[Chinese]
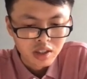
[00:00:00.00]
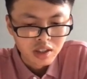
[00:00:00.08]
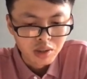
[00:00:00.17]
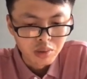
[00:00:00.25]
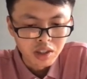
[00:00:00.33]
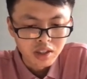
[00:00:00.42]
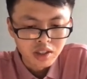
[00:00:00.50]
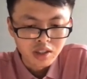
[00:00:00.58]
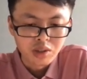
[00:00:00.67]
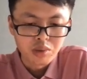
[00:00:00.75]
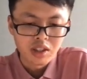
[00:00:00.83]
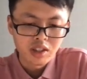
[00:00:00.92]
因为
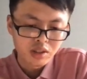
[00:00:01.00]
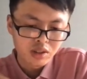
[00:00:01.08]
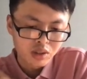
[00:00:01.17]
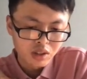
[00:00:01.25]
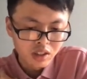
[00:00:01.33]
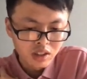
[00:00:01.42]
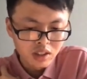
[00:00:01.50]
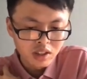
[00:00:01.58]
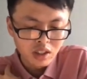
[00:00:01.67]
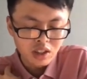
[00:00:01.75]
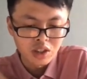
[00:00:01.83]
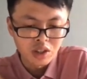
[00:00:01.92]
因为、嗯、
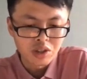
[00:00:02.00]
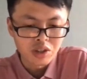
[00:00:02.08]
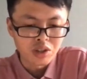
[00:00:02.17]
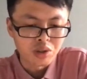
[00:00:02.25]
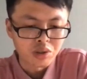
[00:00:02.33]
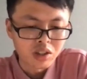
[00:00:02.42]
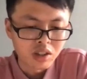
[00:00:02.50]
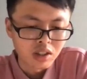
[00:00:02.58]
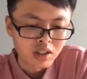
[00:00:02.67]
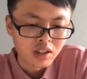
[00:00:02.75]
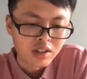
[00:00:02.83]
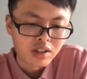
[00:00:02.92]
这个消息是由这
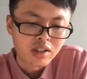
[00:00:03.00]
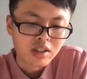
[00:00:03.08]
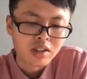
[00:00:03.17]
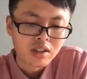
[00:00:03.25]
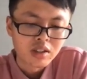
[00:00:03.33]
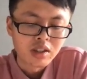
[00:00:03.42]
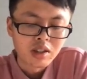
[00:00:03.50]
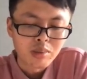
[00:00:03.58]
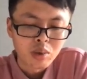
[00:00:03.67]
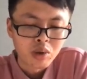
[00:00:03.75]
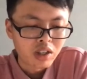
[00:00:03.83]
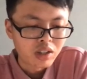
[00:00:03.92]
个 ledger
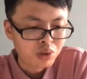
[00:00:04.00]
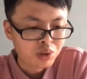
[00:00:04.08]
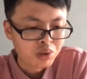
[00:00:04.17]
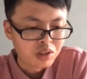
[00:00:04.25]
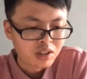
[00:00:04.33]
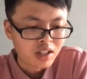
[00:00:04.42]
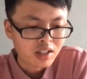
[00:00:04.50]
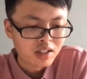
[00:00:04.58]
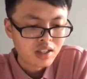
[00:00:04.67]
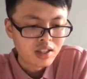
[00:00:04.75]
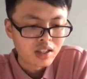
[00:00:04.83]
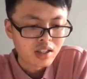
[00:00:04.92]
block 去
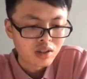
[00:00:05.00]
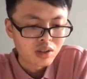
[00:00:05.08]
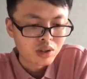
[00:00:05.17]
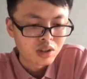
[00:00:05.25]
生产的，